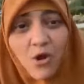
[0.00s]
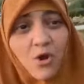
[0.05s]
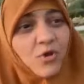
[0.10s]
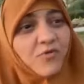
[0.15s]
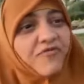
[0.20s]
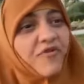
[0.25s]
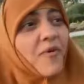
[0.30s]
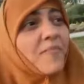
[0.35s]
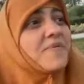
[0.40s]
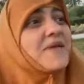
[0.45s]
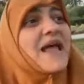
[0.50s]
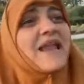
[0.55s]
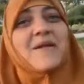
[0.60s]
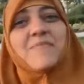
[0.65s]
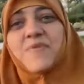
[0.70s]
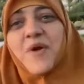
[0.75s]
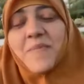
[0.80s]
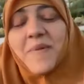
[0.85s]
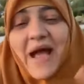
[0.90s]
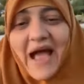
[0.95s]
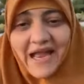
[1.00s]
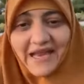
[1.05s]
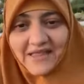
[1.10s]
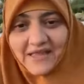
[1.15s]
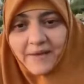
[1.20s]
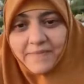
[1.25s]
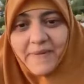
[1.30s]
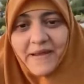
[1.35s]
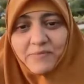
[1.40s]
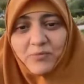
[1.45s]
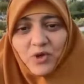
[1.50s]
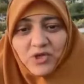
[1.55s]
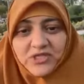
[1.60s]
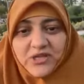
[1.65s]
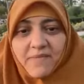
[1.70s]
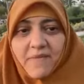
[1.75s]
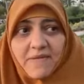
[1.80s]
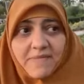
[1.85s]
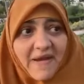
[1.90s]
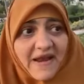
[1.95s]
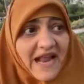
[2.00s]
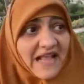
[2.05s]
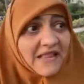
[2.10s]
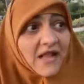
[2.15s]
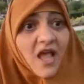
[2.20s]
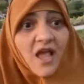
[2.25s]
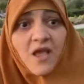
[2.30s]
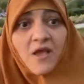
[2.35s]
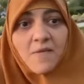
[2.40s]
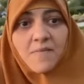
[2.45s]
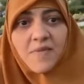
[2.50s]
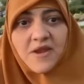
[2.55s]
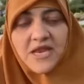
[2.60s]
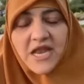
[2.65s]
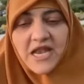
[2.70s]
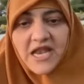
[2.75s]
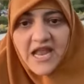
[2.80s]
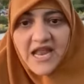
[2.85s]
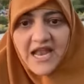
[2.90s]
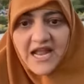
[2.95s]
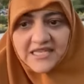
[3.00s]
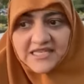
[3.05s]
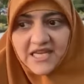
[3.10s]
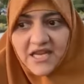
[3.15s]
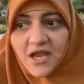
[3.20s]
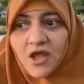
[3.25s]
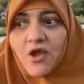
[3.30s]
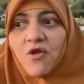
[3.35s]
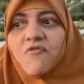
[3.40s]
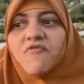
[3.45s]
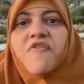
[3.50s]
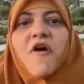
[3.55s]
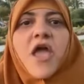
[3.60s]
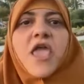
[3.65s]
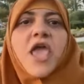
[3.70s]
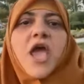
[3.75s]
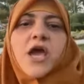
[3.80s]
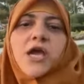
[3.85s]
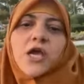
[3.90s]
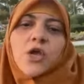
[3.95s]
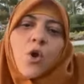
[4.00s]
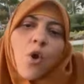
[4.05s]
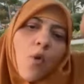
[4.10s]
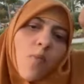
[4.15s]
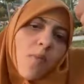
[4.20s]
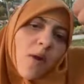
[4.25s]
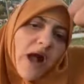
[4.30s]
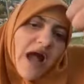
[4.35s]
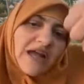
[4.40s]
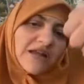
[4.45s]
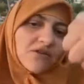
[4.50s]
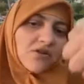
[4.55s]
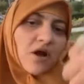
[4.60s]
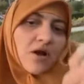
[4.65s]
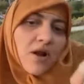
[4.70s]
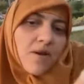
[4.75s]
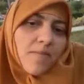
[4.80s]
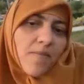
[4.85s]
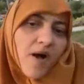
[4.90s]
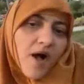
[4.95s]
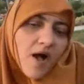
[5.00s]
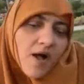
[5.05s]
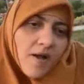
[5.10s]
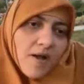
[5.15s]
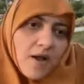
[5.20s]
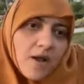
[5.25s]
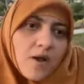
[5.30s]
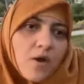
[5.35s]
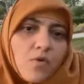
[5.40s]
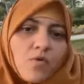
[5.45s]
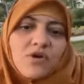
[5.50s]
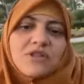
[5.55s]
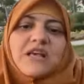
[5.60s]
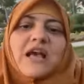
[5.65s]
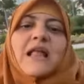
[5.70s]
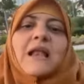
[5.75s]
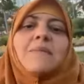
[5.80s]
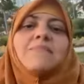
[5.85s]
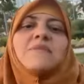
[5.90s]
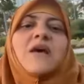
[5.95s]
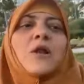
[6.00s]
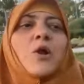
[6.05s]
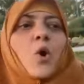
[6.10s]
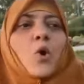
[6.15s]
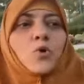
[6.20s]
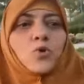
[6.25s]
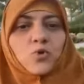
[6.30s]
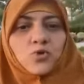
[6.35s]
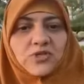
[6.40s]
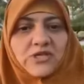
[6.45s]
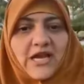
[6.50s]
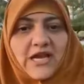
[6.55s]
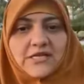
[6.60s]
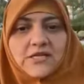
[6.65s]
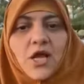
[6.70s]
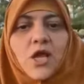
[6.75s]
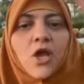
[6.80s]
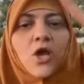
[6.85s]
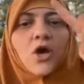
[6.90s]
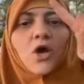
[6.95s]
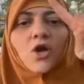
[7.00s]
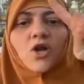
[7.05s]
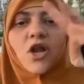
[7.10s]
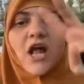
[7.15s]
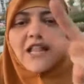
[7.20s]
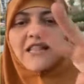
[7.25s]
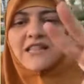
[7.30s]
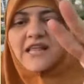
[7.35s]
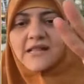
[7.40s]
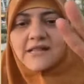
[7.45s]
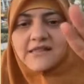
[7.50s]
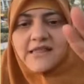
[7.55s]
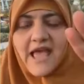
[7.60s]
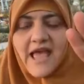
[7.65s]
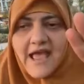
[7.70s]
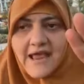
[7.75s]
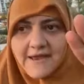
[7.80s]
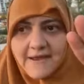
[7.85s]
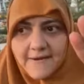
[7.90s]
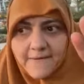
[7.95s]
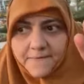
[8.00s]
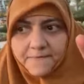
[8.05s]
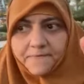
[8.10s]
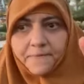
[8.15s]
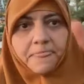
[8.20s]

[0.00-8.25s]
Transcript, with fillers: والفوبيا اللي بيبقى عند البن معظم البنات من الليله دي فيجي يقوم جاي ضاربها والكلام ده انا قلته ساعتها الرد التاني